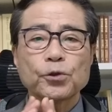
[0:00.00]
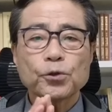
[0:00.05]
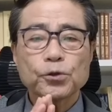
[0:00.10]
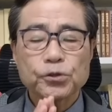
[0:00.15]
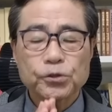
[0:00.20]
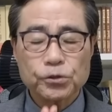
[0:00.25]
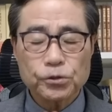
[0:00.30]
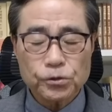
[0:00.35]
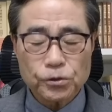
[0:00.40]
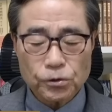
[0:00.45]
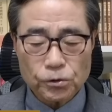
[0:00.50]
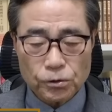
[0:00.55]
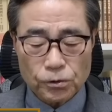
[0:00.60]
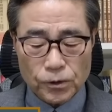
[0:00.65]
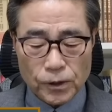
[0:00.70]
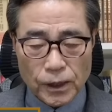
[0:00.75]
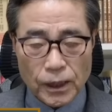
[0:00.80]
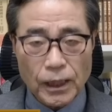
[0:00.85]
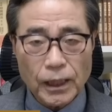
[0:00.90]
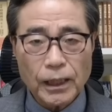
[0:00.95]
報するこ
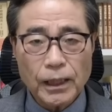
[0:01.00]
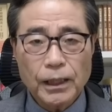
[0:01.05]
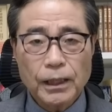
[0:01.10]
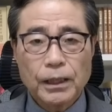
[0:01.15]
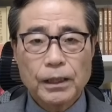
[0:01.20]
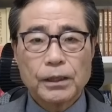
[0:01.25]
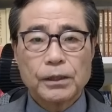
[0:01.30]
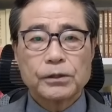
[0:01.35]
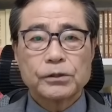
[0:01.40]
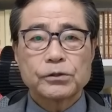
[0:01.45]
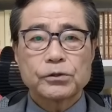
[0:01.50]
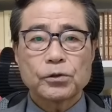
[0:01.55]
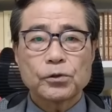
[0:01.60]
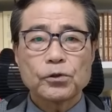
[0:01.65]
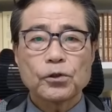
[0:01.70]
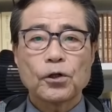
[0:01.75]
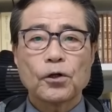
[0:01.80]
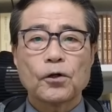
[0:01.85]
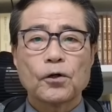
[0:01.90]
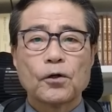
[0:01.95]
とが、そ
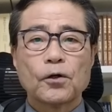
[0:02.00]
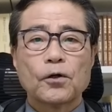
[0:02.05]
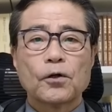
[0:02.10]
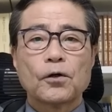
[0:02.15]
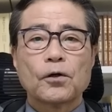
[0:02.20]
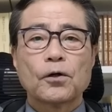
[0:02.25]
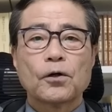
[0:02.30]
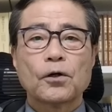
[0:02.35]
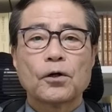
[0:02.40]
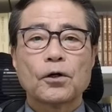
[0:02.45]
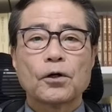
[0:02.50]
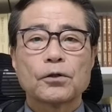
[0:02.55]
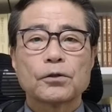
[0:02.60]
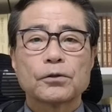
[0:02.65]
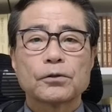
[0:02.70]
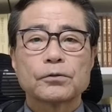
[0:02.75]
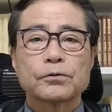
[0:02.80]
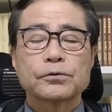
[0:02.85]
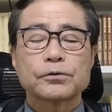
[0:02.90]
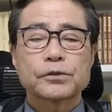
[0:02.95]
の
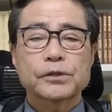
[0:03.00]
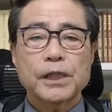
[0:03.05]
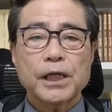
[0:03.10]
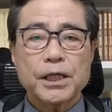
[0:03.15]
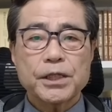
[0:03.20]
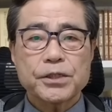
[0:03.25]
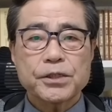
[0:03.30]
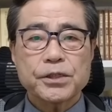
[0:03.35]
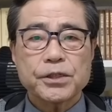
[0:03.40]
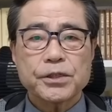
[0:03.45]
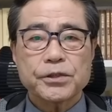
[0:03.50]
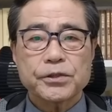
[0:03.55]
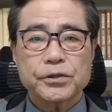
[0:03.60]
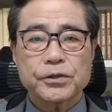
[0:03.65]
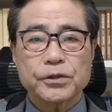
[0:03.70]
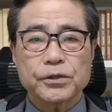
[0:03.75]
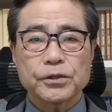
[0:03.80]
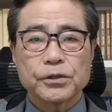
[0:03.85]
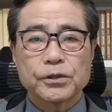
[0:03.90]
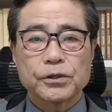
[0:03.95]
不正事
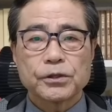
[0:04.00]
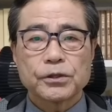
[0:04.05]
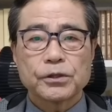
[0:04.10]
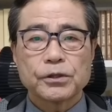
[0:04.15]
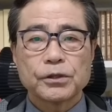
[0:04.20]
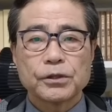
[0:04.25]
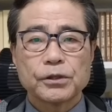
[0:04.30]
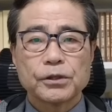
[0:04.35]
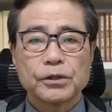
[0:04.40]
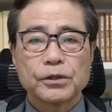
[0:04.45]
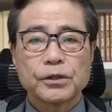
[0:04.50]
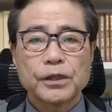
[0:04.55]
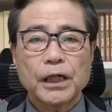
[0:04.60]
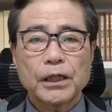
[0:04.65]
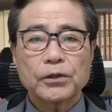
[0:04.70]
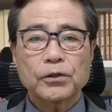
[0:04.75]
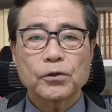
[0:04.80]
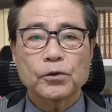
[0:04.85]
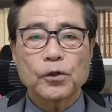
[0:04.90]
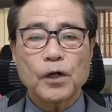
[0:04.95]
実、えー、
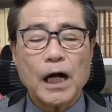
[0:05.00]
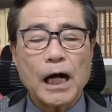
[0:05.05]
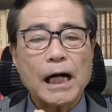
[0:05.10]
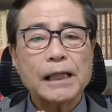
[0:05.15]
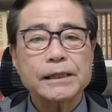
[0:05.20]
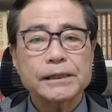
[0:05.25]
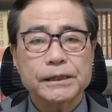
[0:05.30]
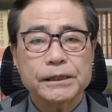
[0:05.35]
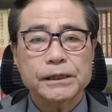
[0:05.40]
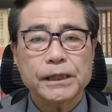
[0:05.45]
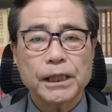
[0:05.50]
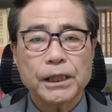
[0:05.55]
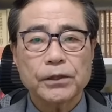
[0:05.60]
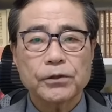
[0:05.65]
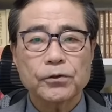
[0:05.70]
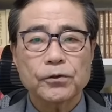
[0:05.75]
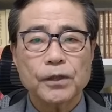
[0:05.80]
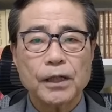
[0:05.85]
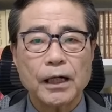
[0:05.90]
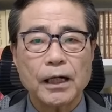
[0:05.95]
などの発
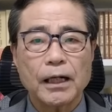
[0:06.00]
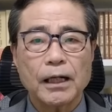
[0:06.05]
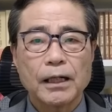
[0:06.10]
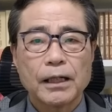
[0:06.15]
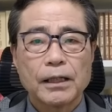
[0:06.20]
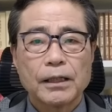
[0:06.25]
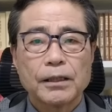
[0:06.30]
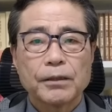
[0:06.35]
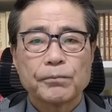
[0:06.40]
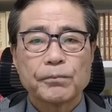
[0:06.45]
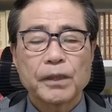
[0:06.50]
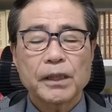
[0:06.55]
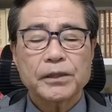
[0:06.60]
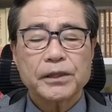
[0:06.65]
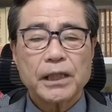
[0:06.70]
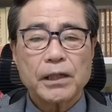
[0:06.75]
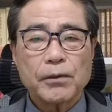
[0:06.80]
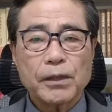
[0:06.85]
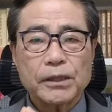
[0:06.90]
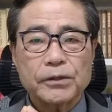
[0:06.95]
生とか、ま
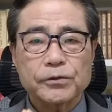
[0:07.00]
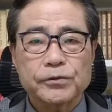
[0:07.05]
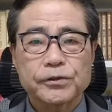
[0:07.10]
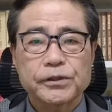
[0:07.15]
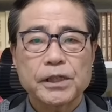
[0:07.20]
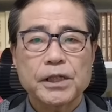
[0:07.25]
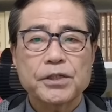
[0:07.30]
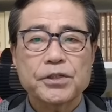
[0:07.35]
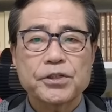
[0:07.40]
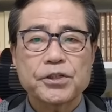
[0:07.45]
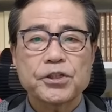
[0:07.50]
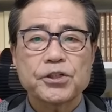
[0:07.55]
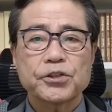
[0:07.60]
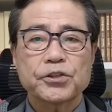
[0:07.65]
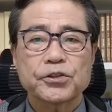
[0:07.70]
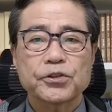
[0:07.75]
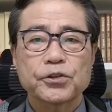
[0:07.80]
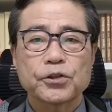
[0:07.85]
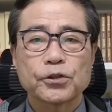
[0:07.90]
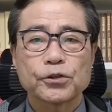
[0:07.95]
たは不正事
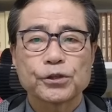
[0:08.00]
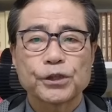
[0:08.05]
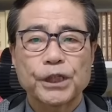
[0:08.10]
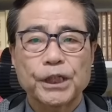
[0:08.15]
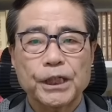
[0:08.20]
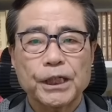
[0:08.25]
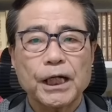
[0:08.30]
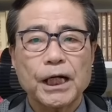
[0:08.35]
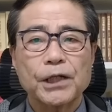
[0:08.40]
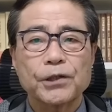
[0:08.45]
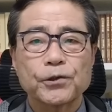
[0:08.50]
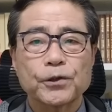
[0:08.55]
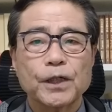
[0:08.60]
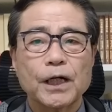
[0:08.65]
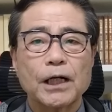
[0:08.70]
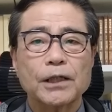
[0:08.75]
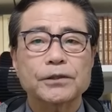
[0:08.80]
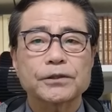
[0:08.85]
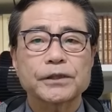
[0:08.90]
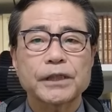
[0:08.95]
実による被害の
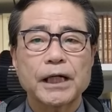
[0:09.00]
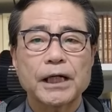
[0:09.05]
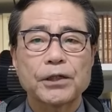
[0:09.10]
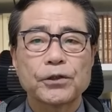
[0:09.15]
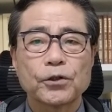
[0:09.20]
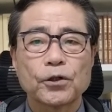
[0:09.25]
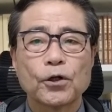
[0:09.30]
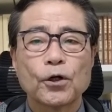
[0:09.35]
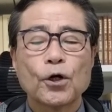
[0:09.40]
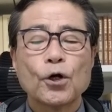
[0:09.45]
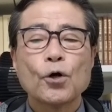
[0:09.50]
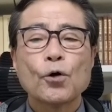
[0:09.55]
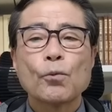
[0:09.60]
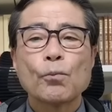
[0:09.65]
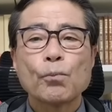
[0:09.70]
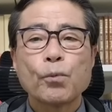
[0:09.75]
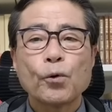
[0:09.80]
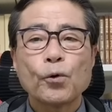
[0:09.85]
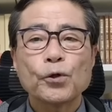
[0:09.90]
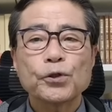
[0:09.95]
拡大を
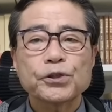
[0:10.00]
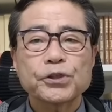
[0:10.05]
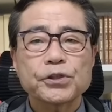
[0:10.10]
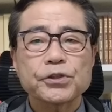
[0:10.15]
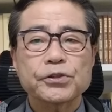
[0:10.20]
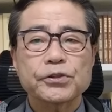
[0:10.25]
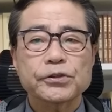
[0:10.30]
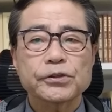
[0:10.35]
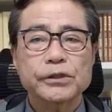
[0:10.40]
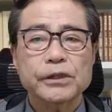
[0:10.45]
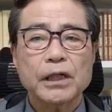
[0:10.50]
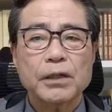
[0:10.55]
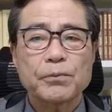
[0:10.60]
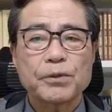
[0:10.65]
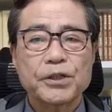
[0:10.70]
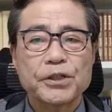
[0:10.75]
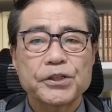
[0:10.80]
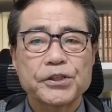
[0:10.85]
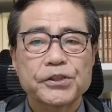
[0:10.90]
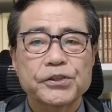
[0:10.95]
防止するた
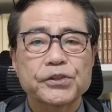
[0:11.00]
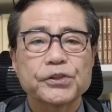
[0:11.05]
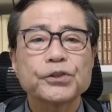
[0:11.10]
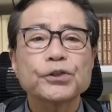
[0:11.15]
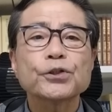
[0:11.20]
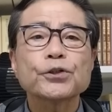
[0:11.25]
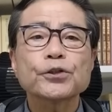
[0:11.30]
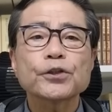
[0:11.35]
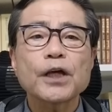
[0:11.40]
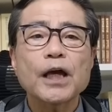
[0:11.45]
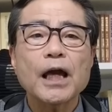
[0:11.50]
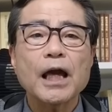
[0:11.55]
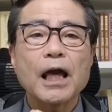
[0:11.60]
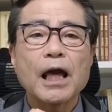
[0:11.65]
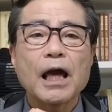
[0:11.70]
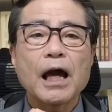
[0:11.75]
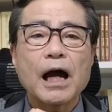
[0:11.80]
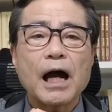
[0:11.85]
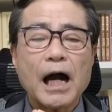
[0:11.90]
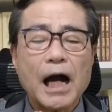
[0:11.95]
めに必要
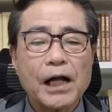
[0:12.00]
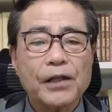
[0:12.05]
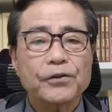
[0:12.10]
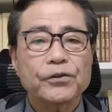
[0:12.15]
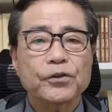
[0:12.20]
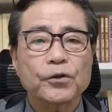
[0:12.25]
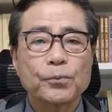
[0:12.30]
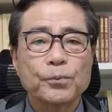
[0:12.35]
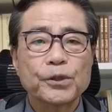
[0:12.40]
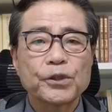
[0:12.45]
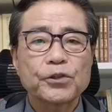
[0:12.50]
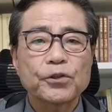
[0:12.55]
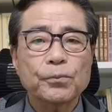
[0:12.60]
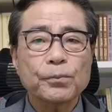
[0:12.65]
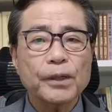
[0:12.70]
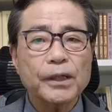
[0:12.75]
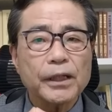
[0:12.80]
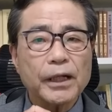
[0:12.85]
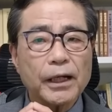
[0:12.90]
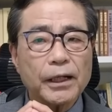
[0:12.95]
であると認
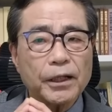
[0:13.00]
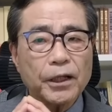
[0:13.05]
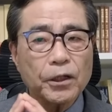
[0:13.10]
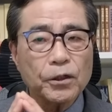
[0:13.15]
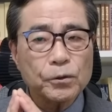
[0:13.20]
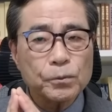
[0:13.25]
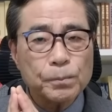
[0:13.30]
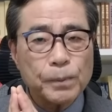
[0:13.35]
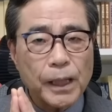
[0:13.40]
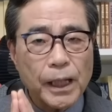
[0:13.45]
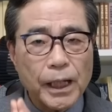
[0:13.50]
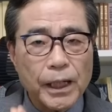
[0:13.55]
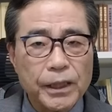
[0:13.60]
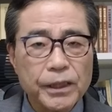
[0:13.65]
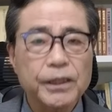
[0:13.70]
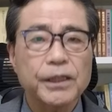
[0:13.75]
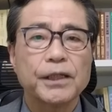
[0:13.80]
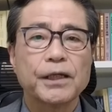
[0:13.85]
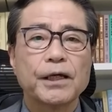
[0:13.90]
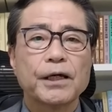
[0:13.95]
められる場合
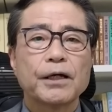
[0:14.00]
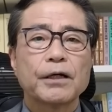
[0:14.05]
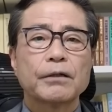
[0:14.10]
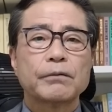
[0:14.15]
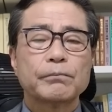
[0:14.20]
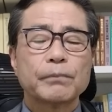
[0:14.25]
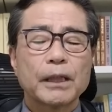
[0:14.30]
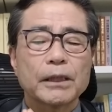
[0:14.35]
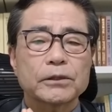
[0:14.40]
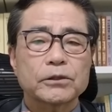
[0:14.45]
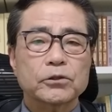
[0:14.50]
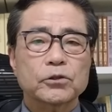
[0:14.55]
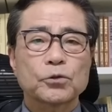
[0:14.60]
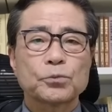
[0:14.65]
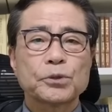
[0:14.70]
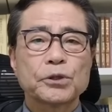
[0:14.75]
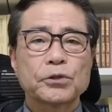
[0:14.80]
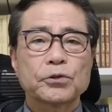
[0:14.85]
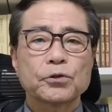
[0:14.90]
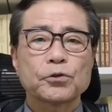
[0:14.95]
に、
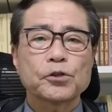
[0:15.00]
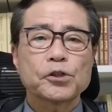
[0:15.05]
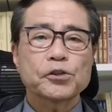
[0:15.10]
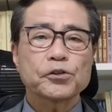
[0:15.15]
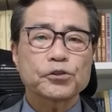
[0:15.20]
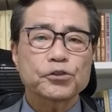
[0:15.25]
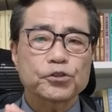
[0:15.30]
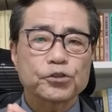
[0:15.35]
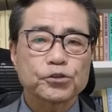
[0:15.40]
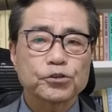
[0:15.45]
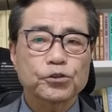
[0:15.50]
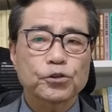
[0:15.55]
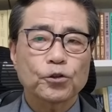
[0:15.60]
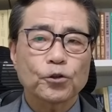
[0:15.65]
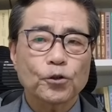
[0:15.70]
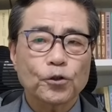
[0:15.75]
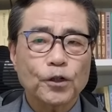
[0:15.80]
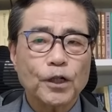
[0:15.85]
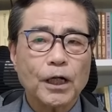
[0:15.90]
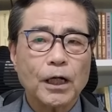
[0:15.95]
マスコミ等への通
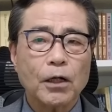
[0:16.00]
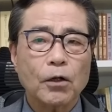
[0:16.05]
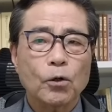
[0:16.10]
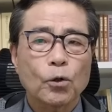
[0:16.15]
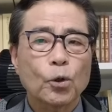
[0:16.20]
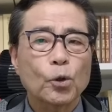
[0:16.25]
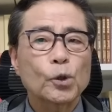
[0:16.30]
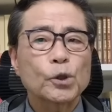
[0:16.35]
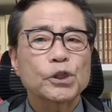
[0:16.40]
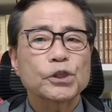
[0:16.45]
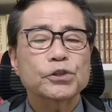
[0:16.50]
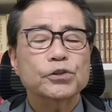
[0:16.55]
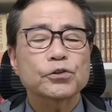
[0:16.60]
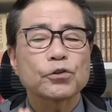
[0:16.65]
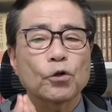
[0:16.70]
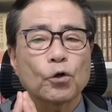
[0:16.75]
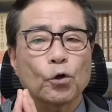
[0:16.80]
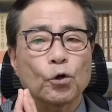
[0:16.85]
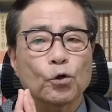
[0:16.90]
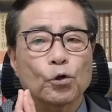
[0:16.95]
報が法律
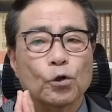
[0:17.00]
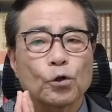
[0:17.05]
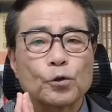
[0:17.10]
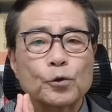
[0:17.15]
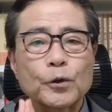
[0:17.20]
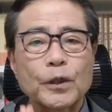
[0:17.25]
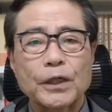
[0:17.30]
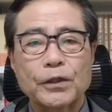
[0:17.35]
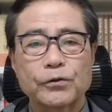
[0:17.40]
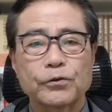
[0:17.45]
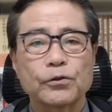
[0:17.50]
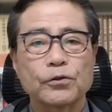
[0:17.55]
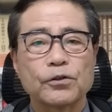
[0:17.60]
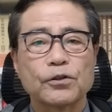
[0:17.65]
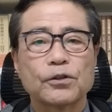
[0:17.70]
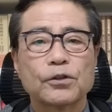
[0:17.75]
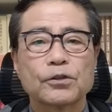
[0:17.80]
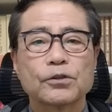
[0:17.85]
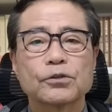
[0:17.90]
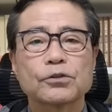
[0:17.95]
の保護を受けると
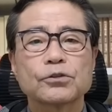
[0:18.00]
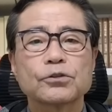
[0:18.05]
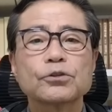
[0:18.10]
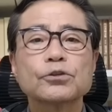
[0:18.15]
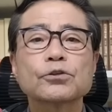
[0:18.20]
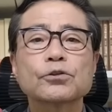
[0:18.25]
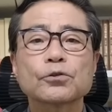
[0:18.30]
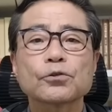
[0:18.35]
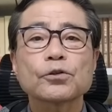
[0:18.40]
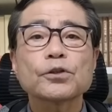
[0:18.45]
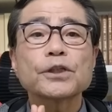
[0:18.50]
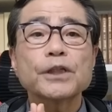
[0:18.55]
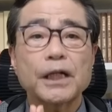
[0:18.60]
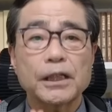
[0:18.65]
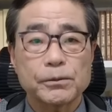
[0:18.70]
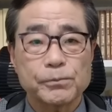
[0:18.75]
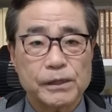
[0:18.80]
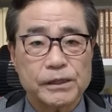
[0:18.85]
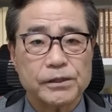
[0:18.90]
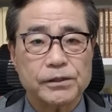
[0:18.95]
いうことに
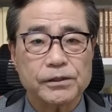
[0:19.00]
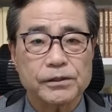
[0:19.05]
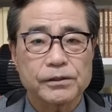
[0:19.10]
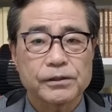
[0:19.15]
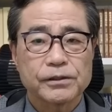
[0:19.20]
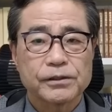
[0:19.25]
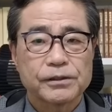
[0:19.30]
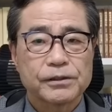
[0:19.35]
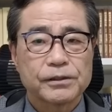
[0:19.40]
なります。